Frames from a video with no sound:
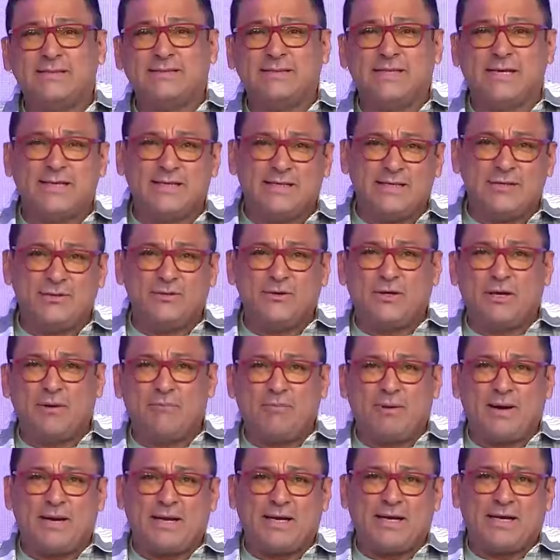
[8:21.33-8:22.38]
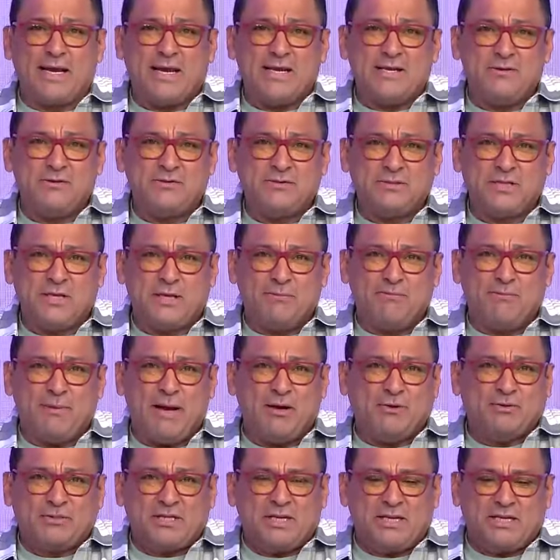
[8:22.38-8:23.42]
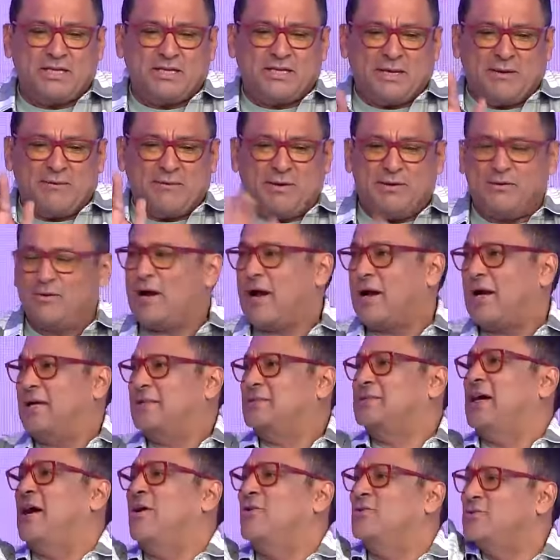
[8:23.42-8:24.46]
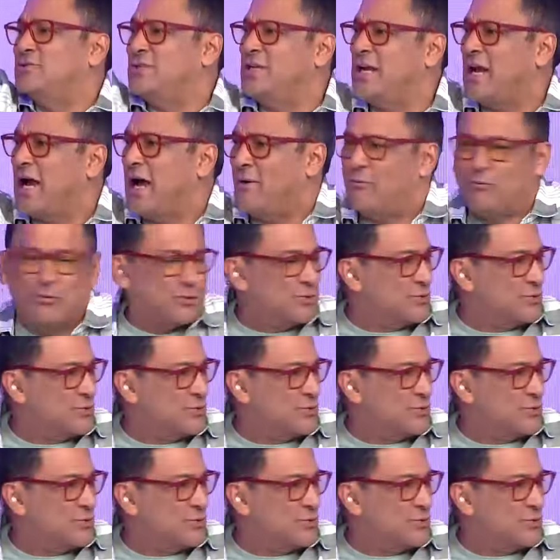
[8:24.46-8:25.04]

se ha dicho que para que haya un trepado tiene que haber un agachado, digamos. te